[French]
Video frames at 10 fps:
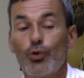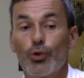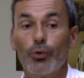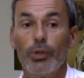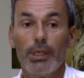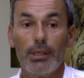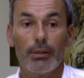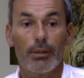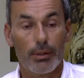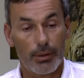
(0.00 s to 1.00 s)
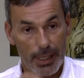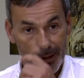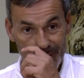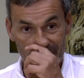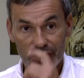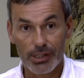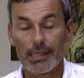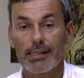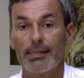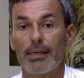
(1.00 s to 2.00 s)
Aujourd'hui, la recherche
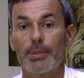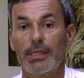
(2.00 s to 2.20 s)
est assez simple.